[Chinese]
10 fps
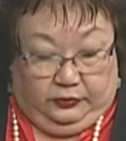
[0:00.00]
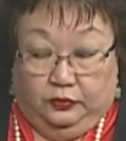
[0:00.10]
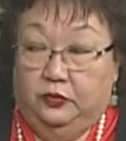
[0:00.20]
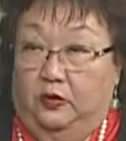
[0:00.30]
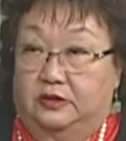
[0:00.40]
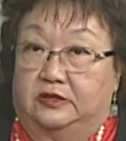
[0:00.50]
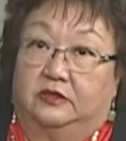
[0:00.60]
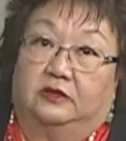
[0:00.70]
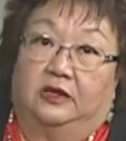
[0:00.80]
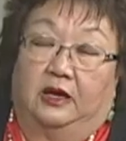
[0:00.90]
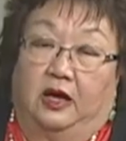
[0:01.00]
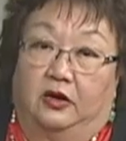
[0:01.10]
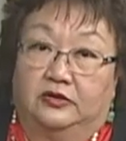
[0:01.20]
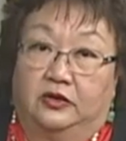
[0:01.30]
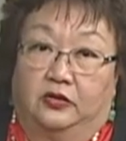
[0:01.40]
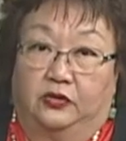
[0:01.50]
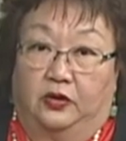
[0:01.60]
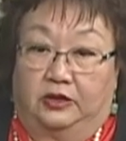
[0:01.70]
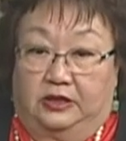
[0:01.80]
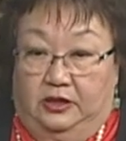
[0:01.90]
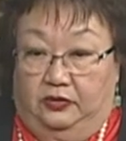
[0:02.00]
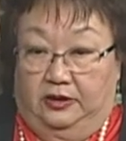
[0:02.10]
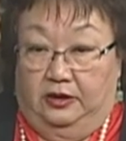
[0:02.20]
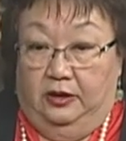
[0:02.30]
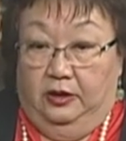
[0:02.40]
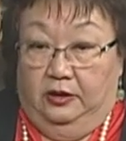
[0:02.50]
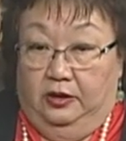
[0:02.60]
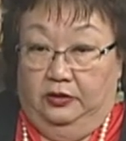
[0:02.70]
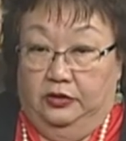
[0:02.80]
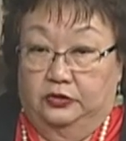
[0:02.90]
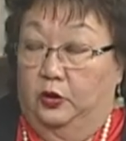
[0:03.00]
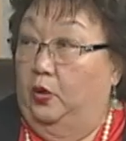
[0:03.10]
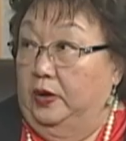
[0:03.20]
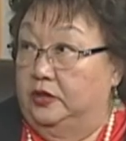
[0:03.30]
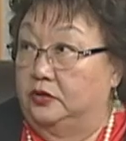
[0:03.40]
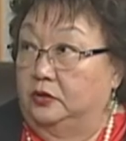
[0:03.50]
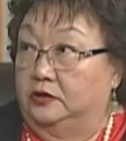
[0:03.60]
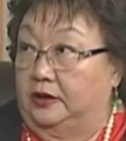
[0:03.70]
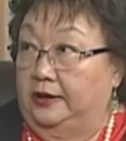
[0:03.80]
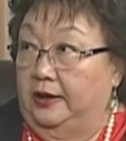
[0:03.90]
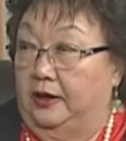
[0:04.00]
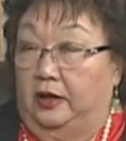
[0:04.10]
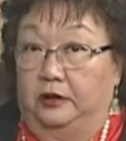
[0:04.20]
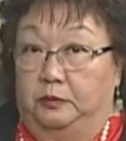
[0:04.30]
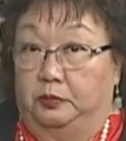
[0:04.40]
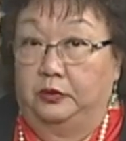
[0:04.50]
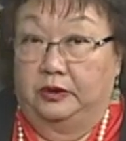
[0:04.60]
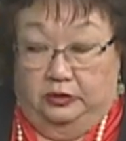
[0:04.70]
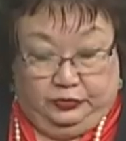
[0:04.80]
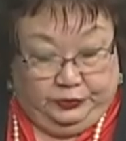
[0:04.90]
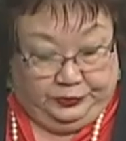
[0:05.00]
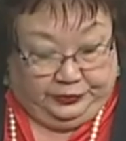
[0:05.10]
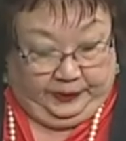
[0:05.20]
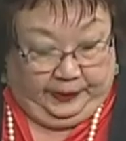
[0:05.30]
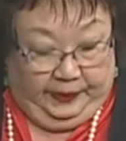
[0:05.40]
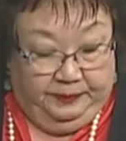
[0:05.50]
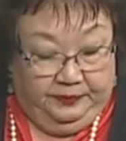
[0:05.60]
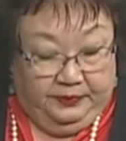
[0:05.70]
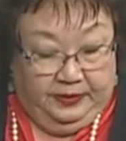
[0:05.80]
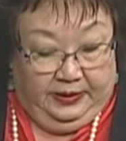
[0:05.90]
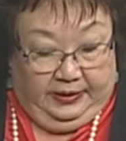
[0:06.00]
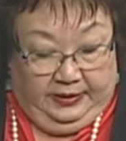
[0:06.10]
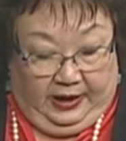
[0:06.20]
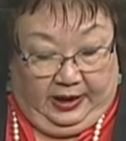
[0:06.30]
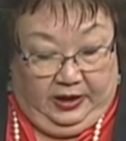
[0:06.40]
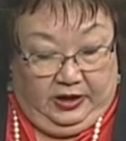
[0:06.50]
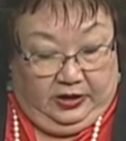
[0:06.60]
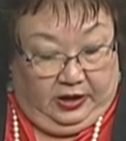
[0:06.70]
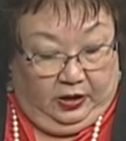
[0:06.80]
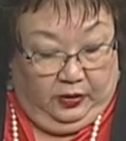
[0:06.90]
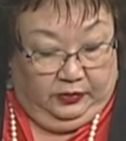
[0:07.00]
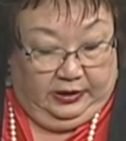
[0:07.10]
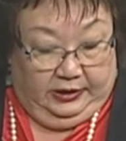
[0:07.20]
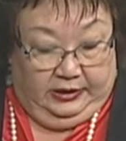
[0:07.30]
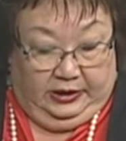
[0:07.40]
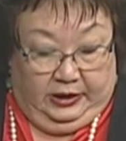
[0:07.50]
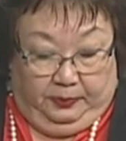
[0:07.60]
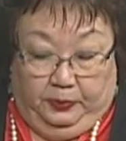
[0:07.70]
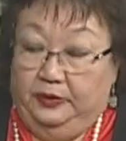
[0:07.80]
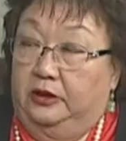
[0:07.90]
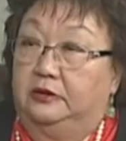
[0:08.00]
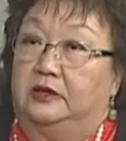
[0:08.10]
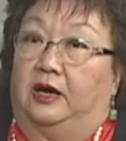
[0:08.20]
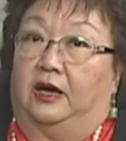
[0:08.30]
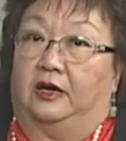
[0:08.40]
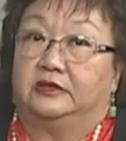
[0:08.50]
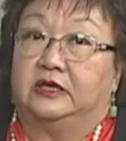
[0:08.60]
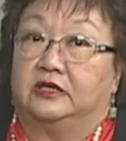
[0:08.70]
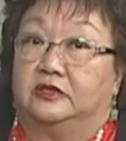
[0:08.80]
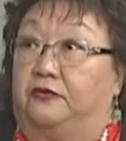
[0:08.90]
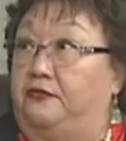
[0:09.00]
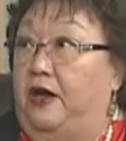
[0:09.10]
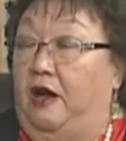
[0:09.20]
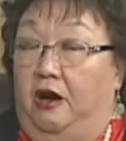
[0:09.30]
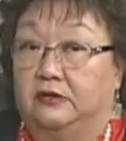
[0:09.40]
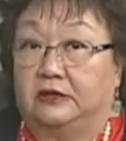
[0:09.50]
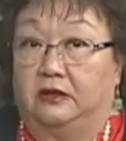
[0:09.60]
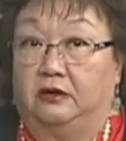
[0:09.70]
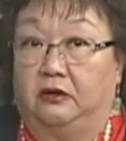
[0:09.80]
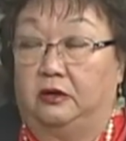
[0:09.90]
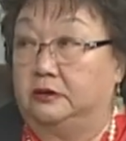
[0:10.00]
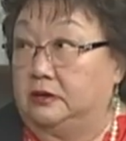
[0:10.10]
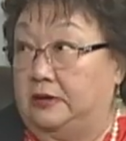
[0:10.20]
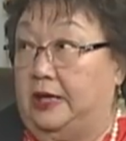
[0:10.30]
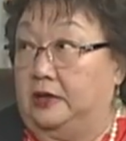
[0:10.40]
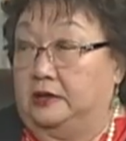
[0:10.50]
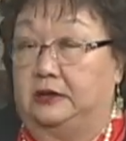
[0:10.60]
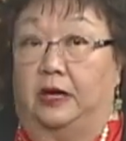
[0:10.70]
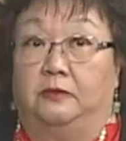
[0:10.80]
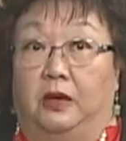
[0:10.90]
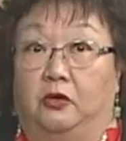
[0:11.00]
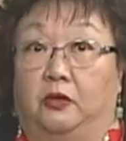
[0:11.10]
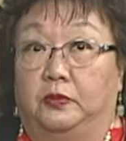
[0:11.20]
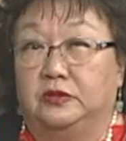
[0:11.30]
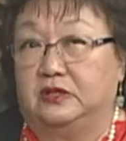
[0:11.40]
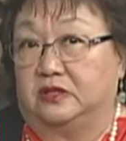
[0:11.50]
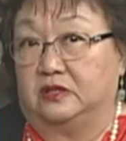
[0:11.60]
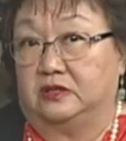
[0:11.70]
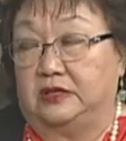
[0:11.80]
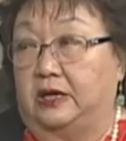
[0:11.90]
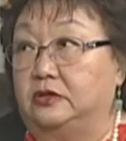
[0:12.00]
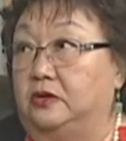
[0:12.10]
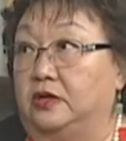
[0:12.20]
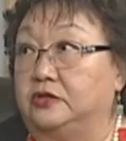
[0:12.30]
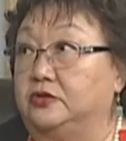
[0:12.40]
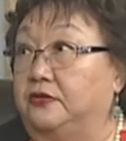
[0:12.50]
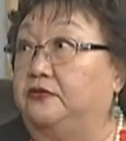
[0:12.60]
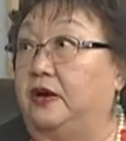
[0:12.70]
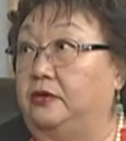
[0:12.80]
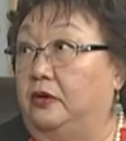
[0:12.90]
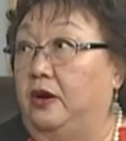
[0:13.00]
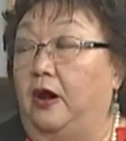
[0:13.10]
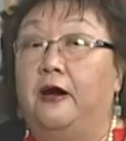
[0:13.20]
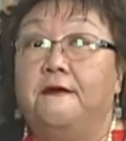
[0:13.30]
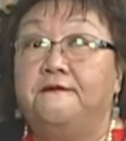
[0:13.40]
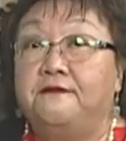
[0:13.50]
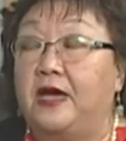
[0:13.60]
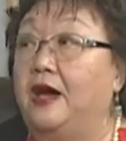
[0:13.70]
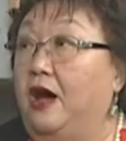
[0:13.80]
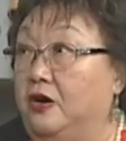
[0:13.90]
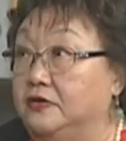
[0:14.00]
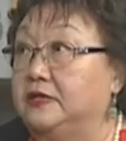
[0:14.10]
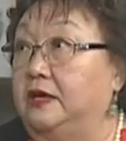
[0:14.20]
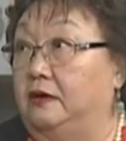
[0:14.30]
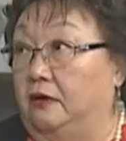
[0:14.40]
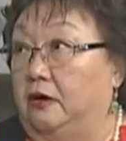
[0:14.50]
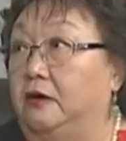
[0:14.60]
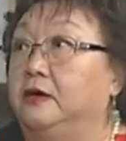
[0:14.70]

如果是那个 Housing Authority 要你。要你做回收的那个，你不能拒绝，嗯呀，然后呢，你也不能啊，这个是 fair housing law，在在美国不是是加州了，就是 federal 哈，fair housing law，